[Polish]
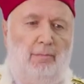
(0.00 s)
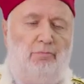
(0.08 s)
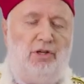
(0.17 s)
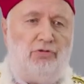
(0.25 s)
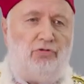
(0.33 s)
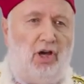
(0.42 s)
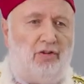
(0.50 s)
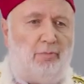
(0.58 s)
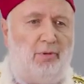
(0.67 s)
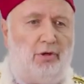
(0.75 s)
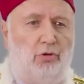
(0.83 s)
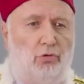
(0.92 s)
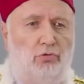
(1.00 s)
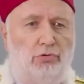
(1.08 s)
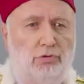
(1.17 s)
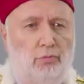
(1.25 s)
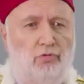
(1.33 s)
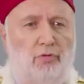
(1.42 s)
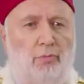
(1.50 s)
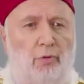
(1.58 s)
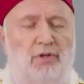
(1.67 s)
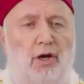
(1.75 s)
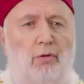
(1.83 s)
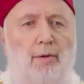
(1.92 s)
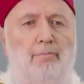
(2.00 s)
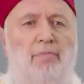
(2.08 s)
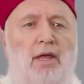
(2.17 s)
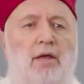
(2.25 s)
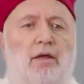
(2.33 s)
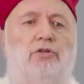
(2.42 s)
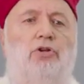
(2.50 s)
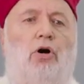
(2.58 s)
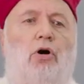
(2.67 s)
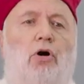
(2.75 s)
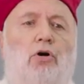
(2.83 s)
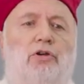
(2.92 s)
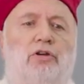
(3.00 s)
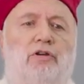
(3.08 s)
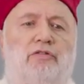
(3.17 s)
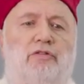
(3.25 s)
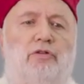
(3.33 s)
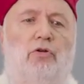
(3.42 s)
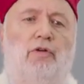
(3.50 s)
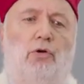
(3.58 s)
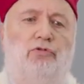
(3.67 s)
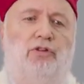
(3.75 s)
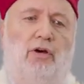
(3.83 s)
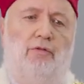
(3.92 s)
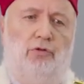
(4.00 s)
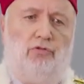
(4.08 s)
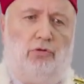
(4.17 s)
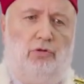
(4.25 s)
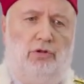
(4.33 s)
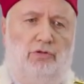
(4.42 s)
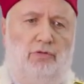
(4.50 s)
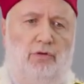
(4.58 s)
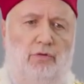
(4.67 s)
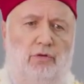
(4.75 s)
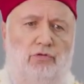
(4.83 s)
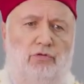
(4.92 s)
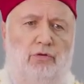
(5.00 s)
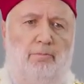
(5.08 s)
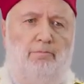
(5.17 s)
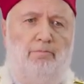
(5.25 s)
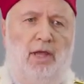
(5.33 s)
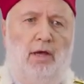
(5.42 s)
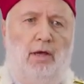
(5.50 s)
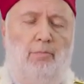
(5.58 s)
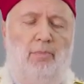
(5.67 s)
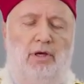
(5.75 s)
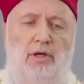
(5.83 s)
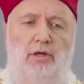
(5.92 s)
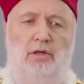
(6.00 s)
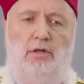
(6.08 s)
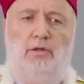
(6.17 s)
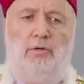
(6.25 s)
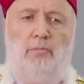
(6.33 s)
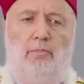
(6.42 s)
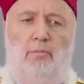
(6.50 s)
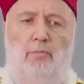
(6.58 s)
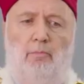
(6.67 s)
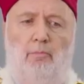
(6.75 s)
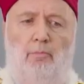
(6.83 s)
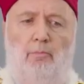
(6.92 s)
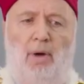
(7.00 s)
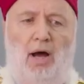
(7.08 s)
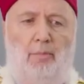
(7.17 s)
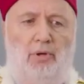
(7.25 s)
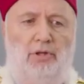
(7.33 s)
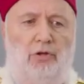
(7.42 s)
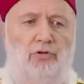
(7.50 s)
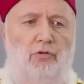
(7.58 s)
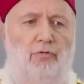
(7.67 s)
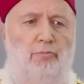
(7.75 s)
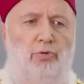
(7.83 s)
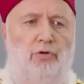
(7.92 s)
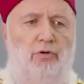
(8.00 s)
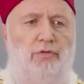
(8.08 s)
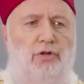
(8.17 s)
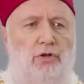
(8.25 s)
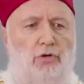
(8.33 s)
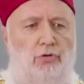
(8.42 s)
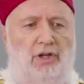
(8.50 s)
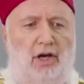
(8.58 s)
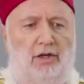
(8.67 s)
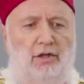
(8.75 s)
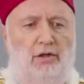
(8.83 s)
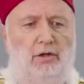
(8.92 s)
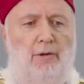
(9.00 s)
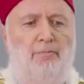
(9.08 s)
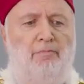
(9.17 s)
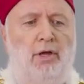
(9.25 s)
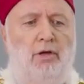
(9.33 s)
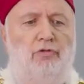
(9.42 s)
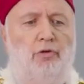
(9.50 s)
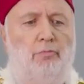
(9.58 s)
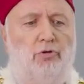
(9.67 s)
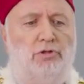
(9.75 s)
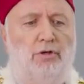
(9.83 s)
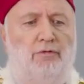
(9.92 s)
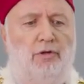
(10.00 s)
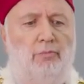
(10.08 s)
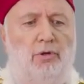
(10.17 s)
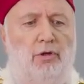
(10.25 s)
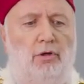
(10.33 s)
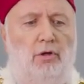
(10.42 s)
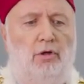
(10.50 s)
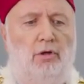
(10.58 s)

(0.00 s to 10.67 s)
Pierwszy aspekt, o którym już wspomniałem, to jest nowa ustawa o szkolnictwie wyższym. My mamy na to wpływ tylko taki, że potrafimy